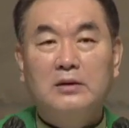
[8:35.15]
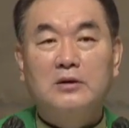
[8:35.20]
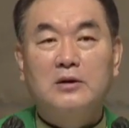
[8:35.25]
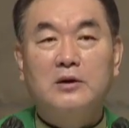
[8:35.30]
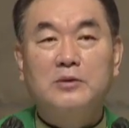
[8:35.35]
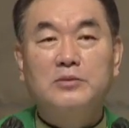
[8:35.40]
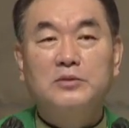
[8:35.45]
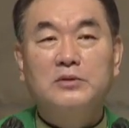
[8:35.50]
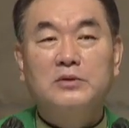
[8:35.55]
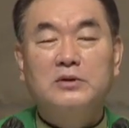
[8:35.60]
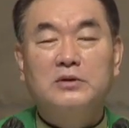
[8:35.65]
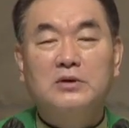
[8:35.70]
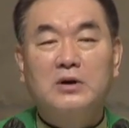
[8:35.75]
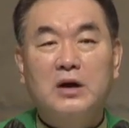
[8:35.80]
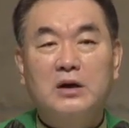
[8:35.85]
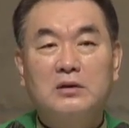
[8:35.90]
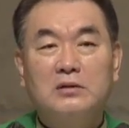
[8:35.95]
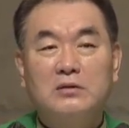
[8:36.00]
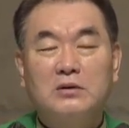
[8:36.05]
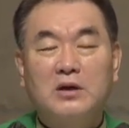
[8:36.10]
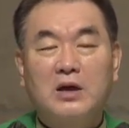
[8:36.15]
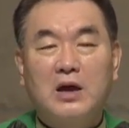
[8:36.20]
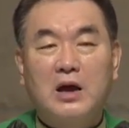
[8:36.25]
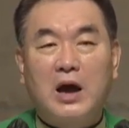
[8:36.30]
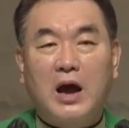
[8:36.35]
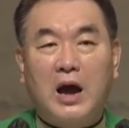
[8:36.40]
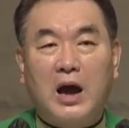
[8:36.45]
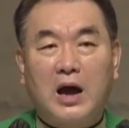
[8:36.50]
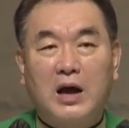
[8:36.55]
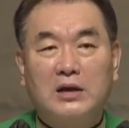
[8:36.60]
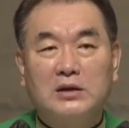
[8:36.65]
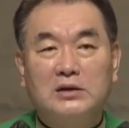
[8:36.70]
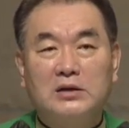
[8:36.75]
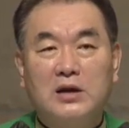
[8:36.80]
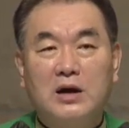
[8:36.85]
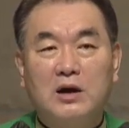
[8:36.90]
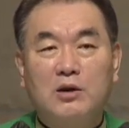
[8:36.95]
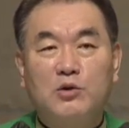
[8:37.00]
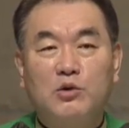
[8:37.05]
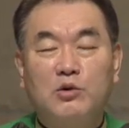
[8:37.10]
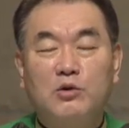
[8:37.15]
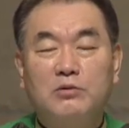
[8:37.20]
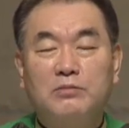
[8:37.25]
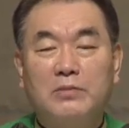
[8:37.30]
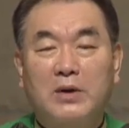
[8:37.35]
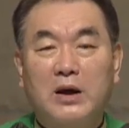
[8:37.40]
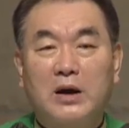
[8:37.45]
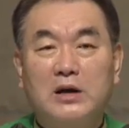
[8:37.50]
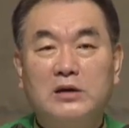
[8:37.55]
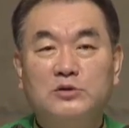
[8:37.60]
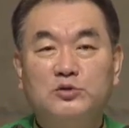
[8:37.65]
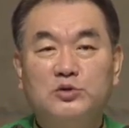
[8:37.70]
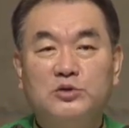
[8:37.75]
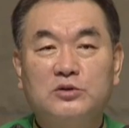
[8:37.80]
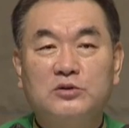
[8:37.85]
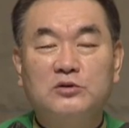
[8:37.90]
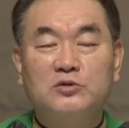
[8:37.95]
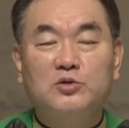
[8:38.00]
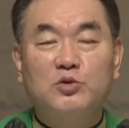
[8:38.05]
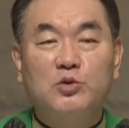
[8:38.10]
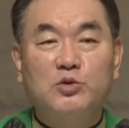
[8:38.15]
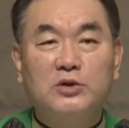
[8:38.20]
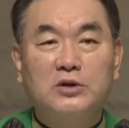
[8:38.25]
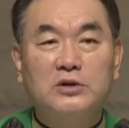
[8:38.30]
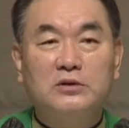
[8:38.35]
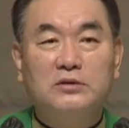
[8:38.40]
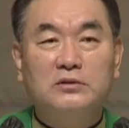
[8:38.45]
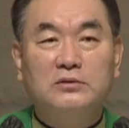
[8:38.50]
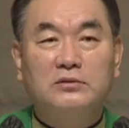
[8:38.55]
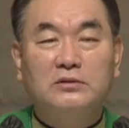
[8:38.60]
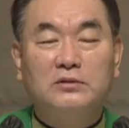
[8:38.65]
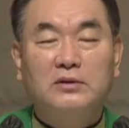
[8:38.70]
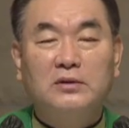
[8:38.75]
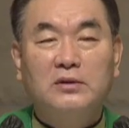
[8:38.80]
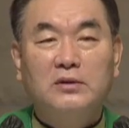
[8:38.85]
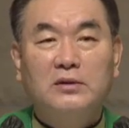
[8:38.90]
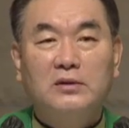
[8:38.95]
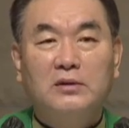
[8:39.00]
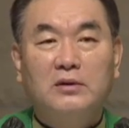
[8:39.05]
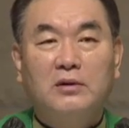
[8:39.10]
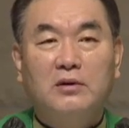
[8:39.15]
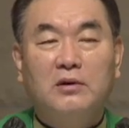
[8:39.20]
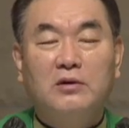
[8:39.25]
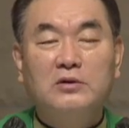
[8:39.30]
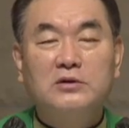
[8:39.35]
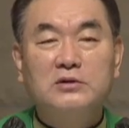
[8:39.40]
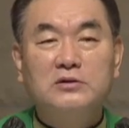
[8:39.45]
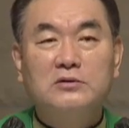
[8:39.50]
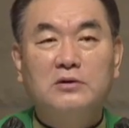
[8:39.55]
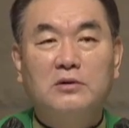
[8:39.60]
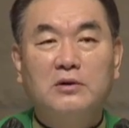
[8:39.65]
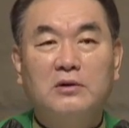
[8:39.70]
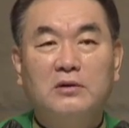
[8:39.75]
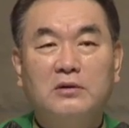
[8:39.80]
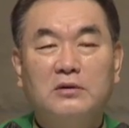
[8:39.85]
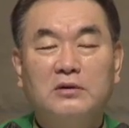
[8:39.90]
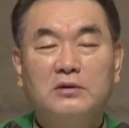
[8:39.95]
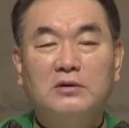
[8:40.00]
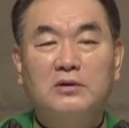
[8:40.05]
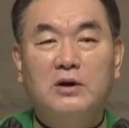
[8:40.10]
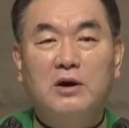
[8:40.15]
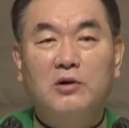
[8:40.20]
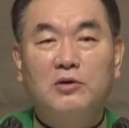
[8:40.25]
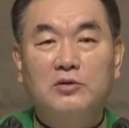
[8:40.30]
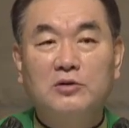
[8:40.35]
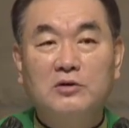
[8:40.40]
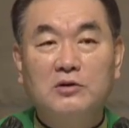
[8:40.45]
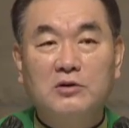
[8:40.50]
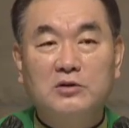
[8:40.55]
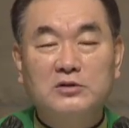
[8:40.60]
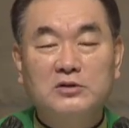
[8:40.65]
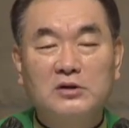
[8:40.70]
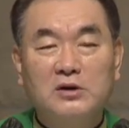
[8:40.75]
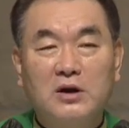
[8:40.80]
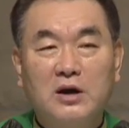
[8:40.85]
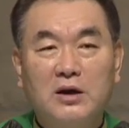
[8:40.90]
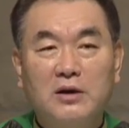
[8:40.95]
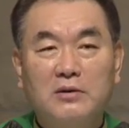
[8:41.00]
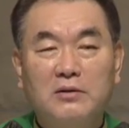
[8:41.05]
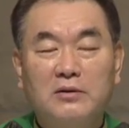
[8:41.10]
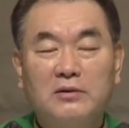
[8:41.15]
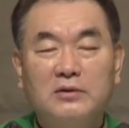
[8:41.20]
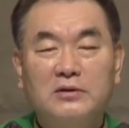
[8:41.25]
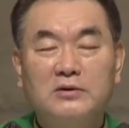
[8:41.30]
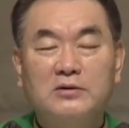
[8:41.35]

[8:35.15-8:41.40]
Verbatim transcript: 여러분 그가 이렇게 아니라고 말할 수 있는 용기는 어디서 그가 얻는 것일까요?